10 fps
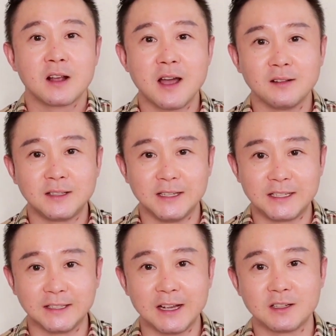抗体
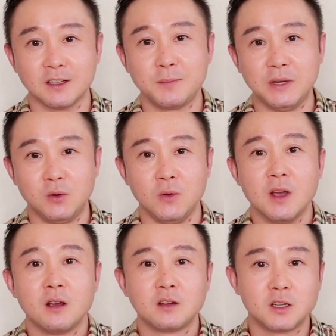携带者的比
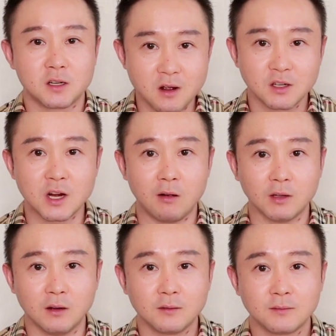率是更少的。